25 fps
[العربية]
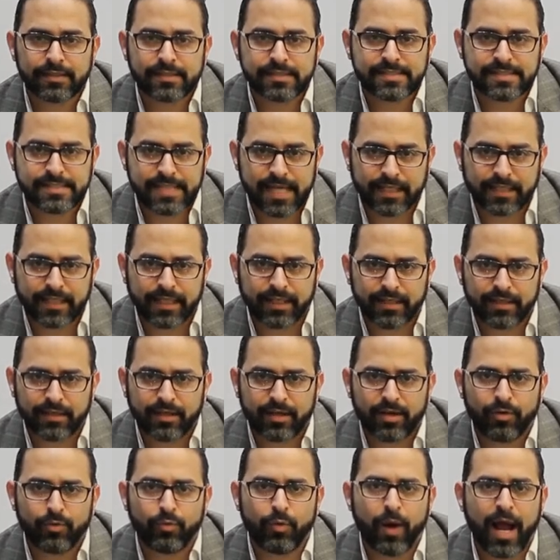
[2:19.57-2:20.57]
سنه
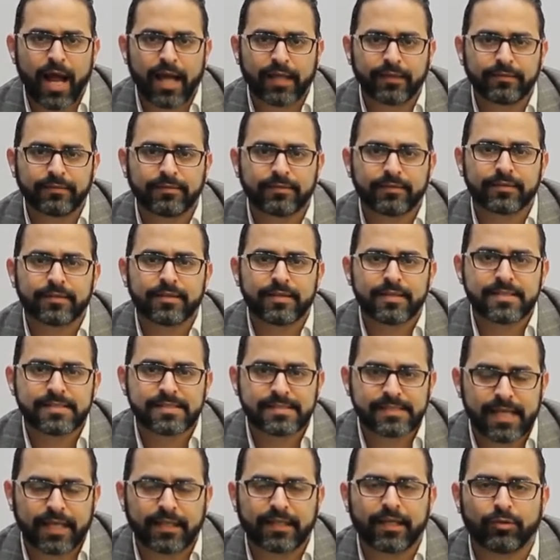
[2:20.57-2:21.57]
وعند
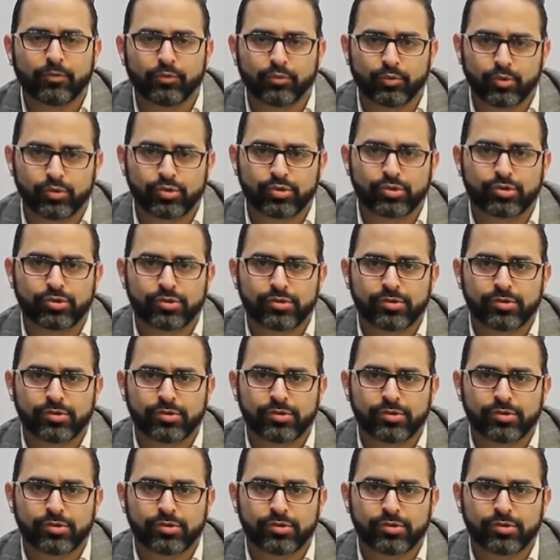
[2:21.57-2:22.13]
سنه ونص